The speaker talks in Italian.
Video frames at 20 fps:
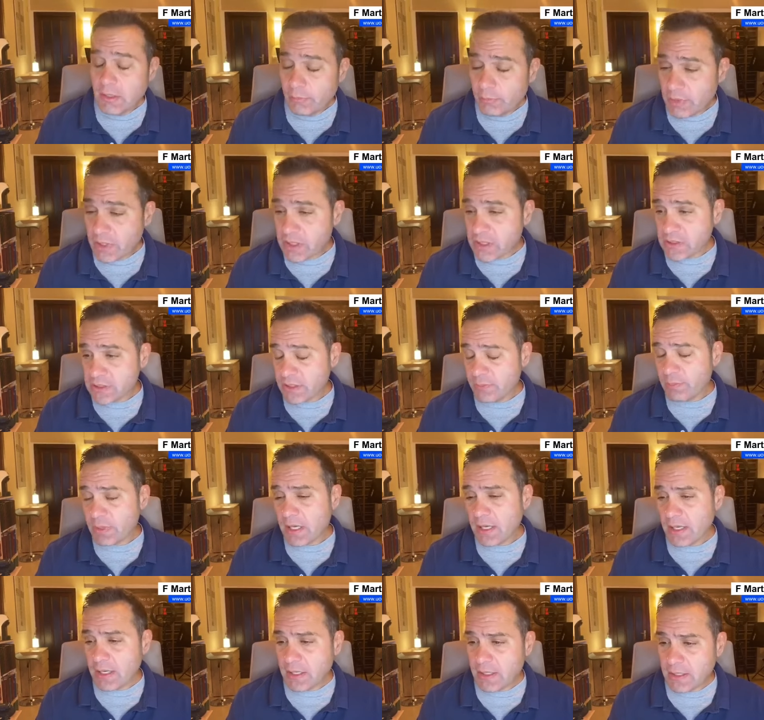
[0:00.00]
Perché
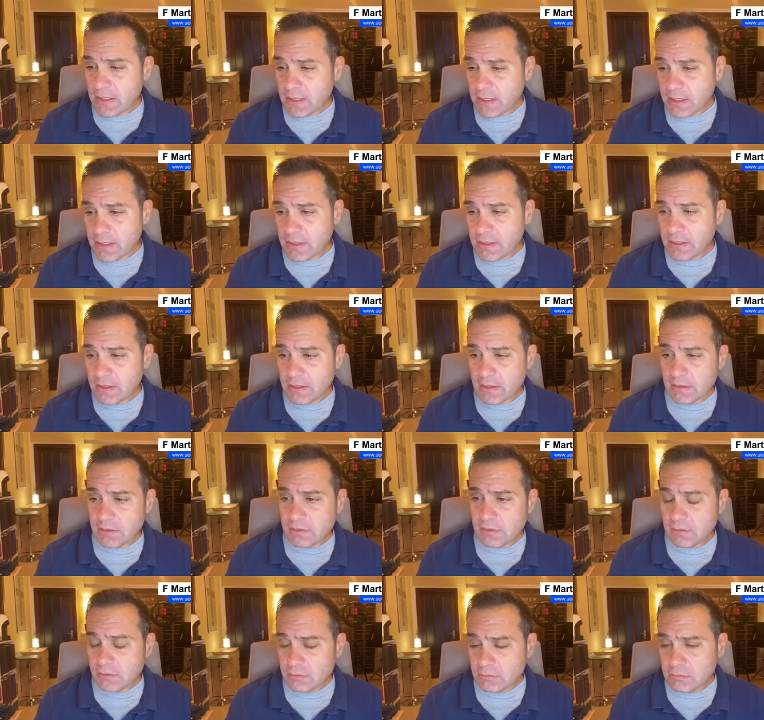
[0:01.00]
sembra
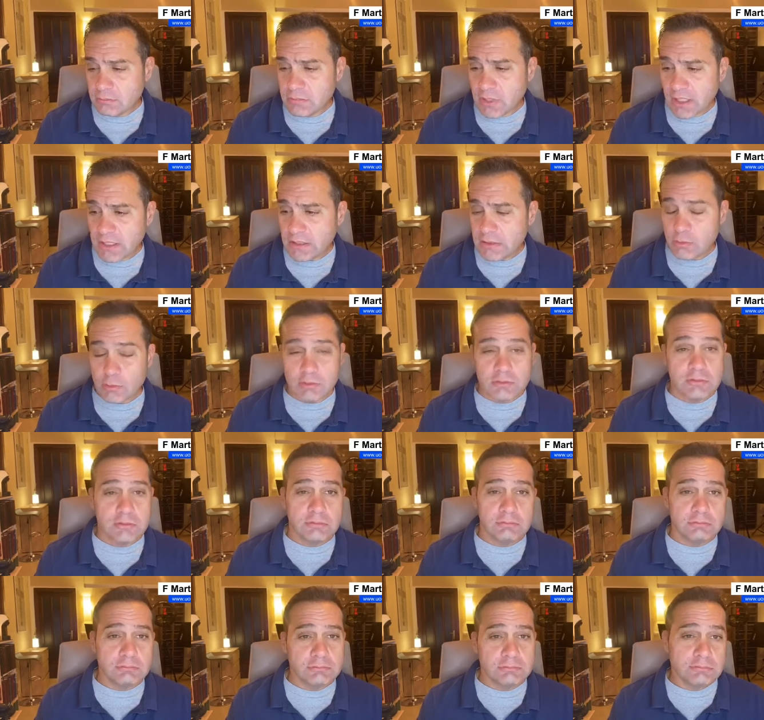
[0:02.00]
un taquitos.
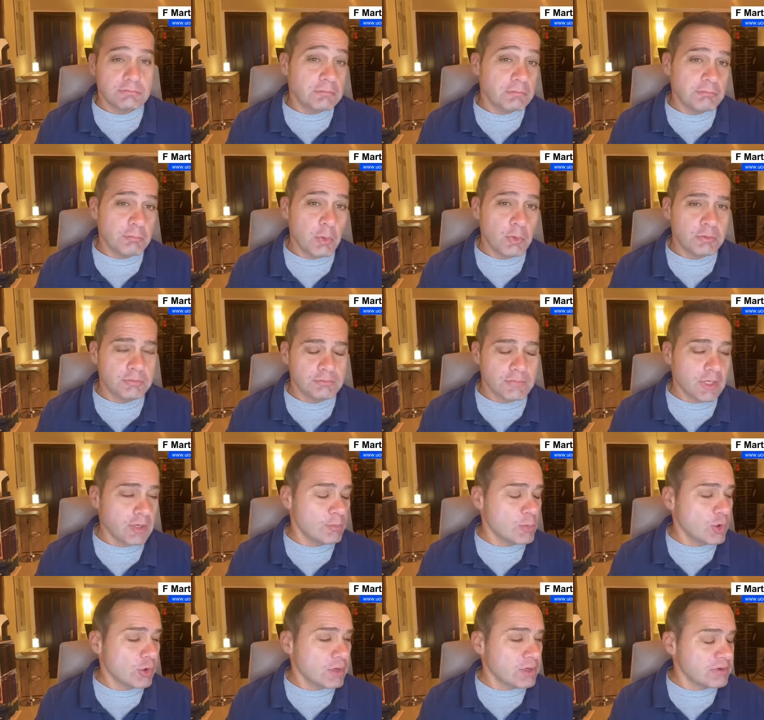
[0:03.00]
Boh,
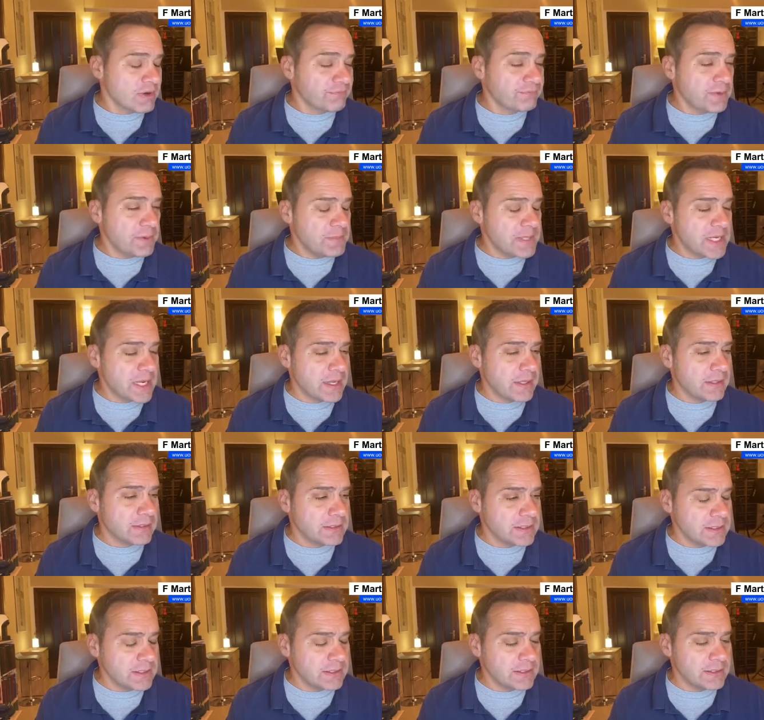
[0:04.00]
comunque è una femmina
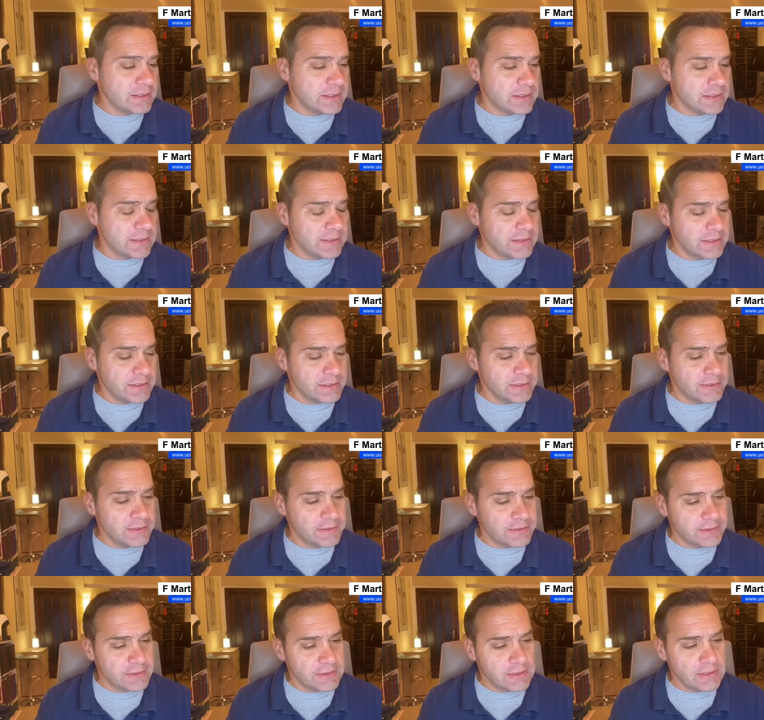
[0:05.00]
di,
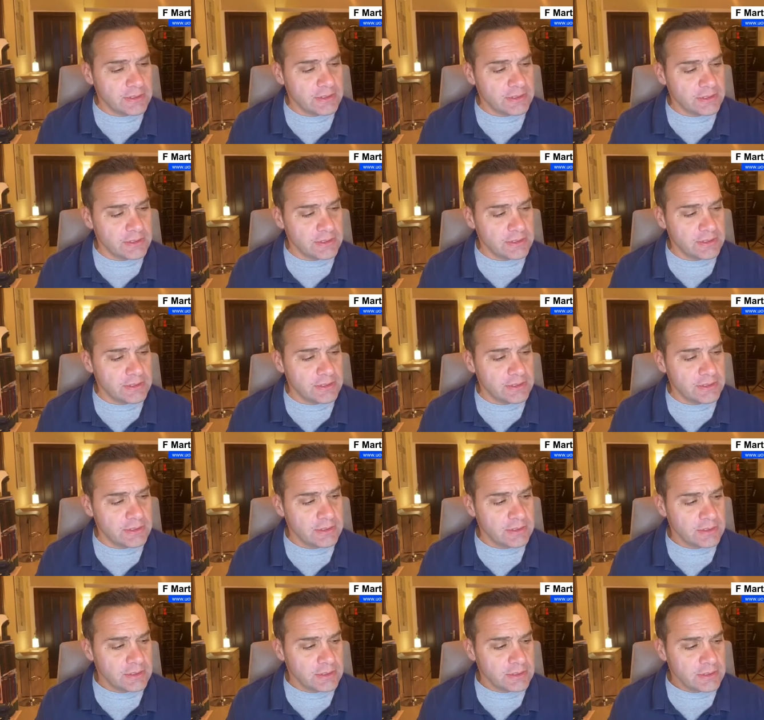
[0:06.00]
di, di
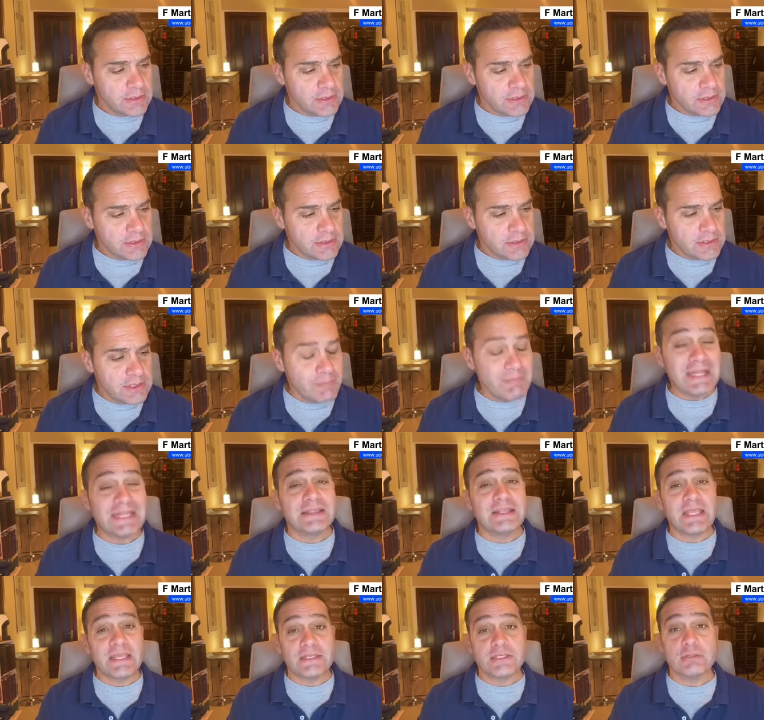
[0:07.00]
di
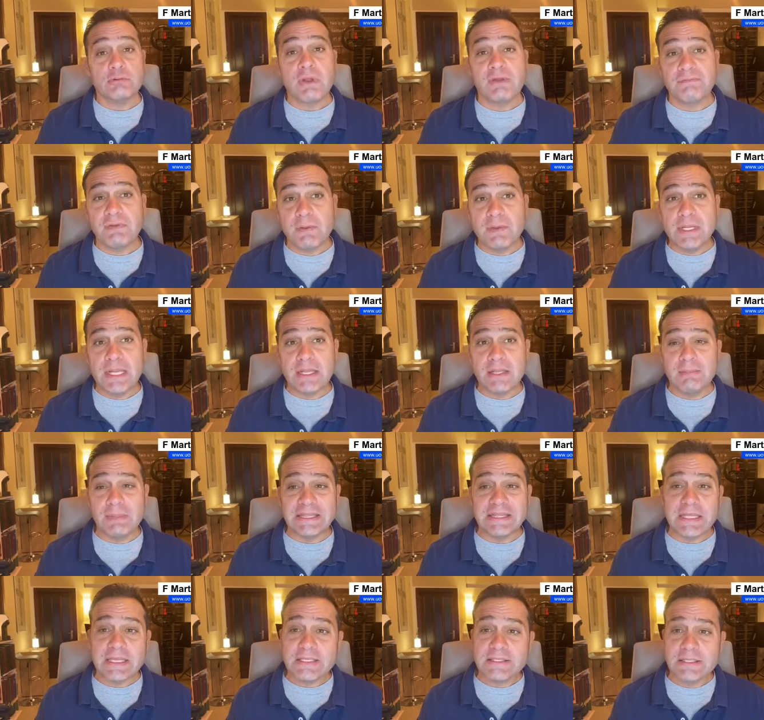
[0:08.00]
Maltese, una femmina di
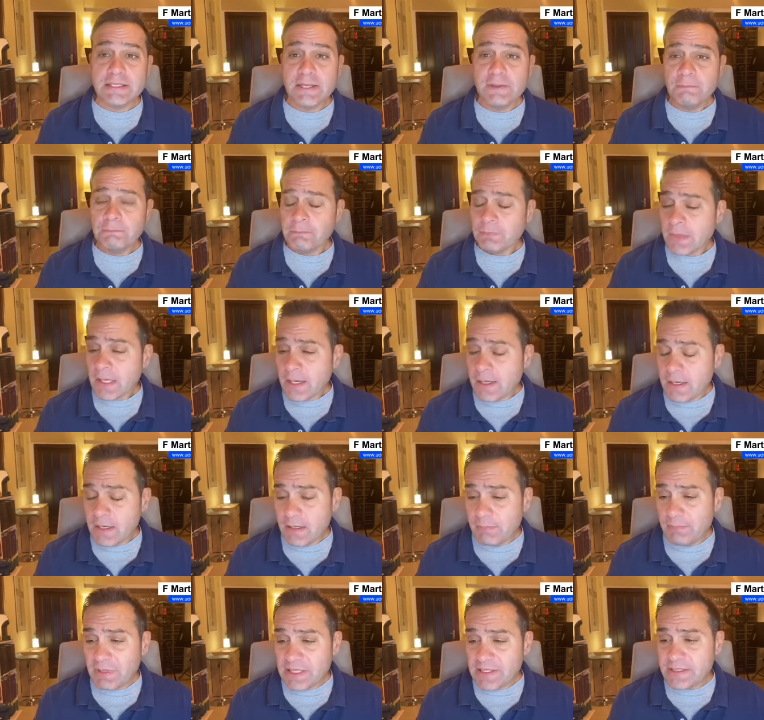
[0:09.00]
Maltese,
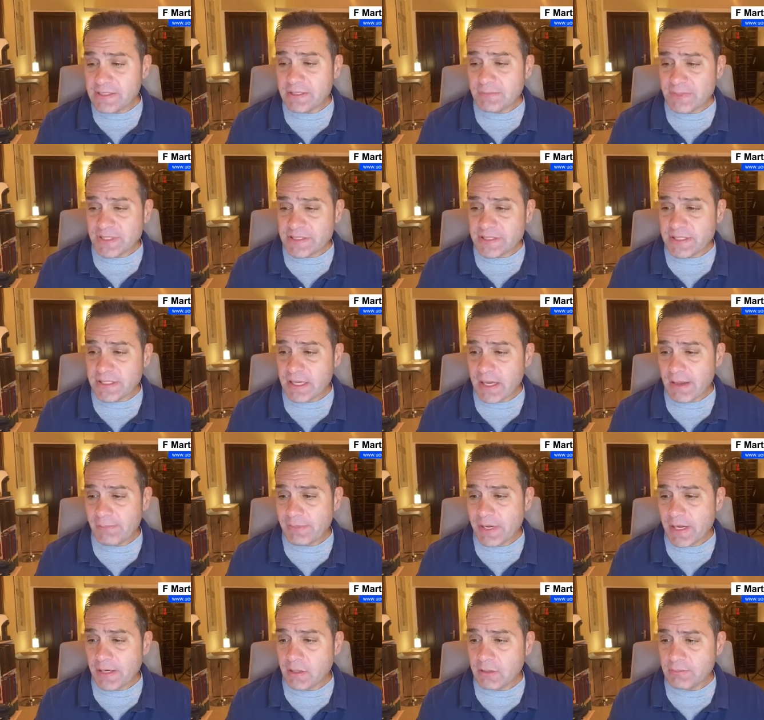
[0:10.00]
eh, bellissima, si
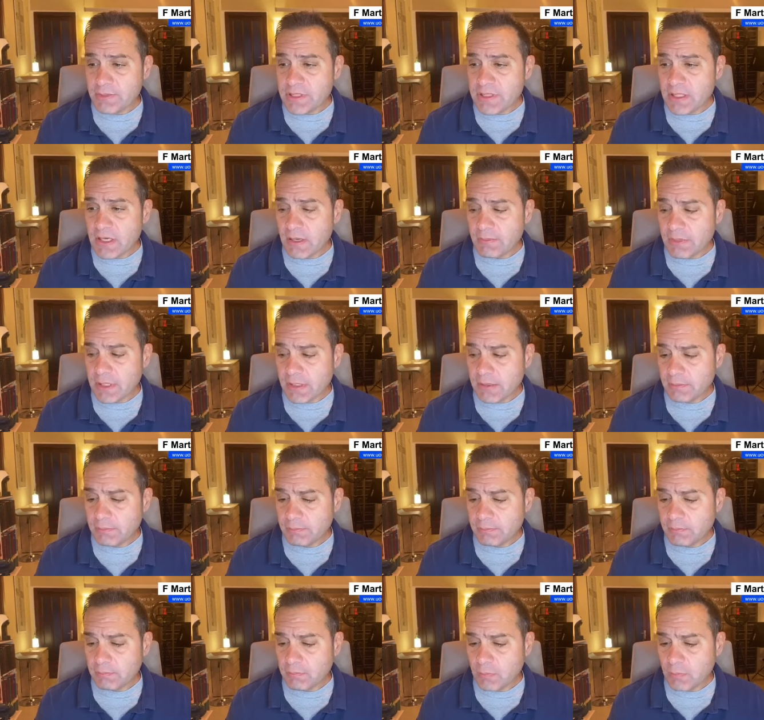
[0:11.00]
chiama, come si chiama?